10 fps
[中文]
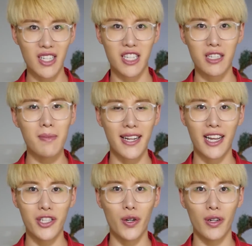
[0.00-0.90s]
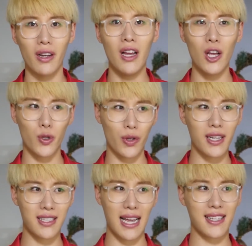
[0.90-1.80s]
其实蛮难受的。所
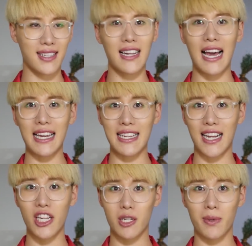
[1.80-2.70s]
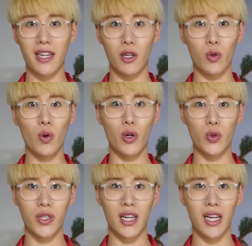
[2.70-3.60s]
以在接下来一年的视频里，如果我
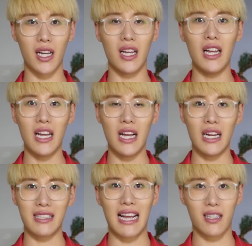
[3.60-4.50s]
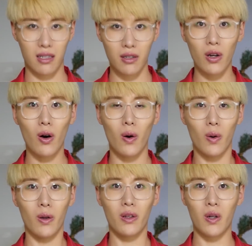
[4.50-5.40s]
出现了大舌头。